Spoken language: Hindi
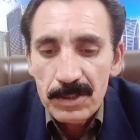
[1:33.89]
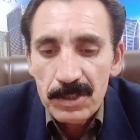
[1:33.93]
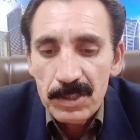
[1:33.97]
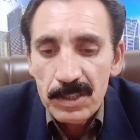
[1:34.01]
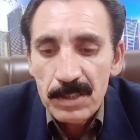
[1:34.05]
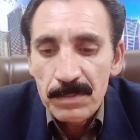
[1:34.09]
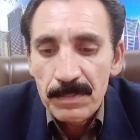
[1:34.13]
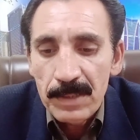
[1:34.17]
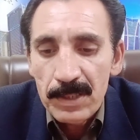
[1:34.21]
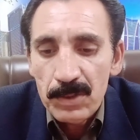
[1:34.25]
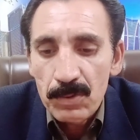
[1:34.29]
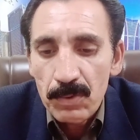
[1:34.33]

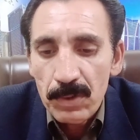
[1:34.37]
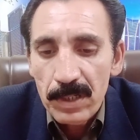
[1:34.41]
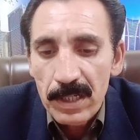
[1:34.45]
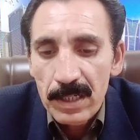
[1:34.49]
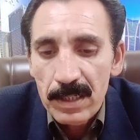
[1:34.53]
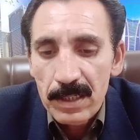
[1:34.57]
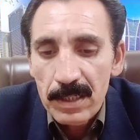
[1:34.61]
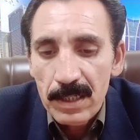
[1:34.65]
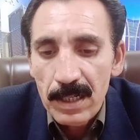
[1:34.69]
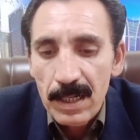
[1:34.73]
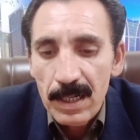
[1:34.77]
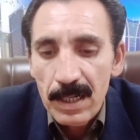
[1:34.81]
जी में जो
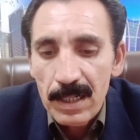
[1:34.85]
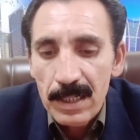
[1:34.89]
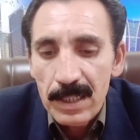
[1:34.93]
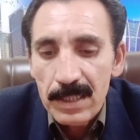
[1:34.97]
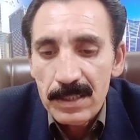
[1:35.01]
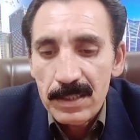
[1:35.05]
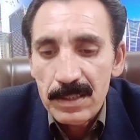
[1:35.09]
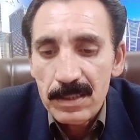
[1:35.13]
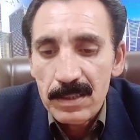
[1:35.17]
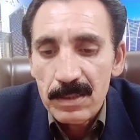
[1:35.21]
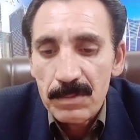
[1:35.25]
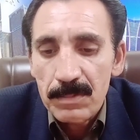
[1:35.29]
एक कनाल
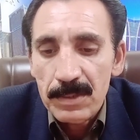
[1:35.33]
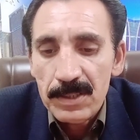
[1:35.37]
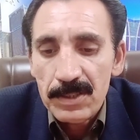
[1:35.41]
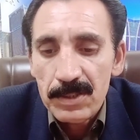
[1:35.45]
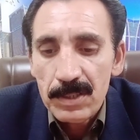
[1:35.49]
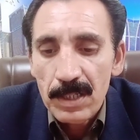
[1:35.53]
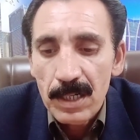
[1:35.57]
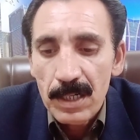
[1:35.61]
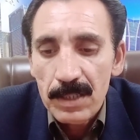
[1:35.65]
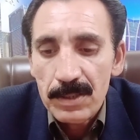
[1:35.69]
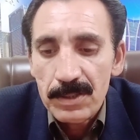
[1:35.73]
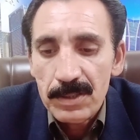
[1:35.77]
है ये तकरीबन
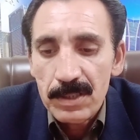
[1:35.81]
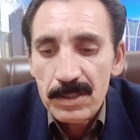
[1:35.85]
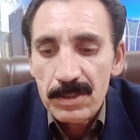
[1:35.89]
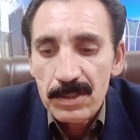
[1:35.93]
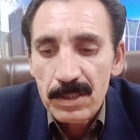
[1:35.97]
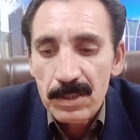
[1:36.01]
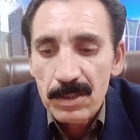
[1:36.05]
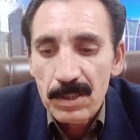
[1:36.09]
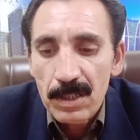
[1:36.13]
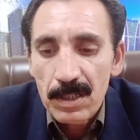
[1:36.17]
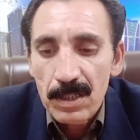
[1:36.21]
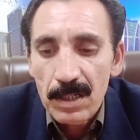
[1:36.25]
साठ से
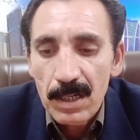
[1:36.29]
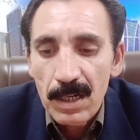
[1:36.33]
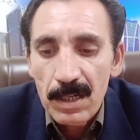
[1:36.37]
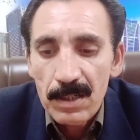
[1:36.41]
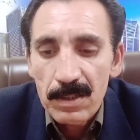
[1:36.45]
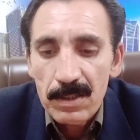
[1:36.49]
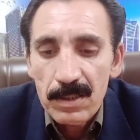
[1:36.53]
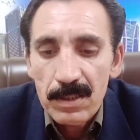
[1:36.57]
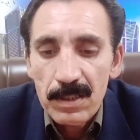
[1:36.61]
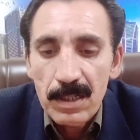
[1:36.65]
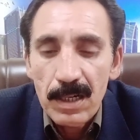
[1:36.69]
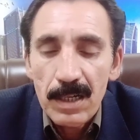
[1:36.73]
सत्तर लाख